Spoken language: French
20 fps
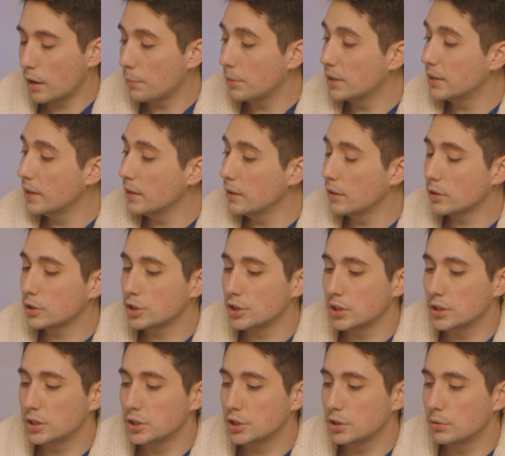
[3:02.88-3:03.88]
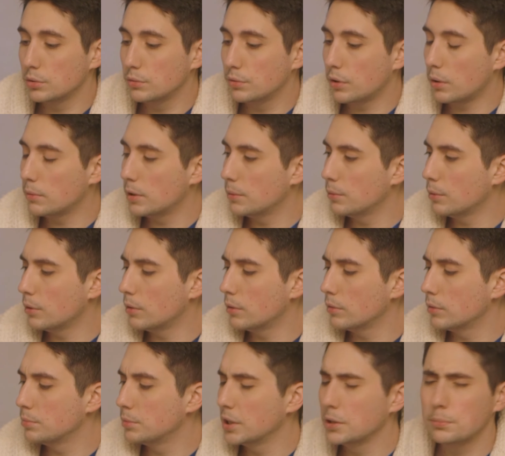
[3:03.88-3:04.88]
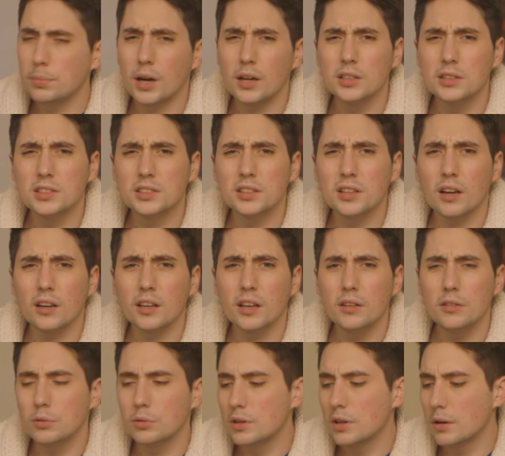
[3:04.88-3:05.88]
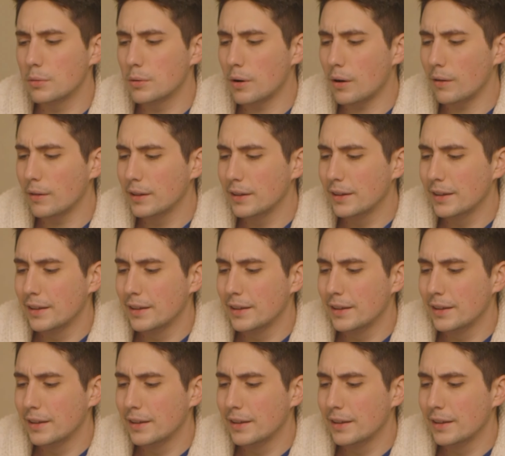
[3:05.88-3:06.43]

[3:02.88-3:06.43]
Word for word: ah bah d'ailleurs j'ai l'autre format. Bon, peut-être parler de Stargate tout d'abord.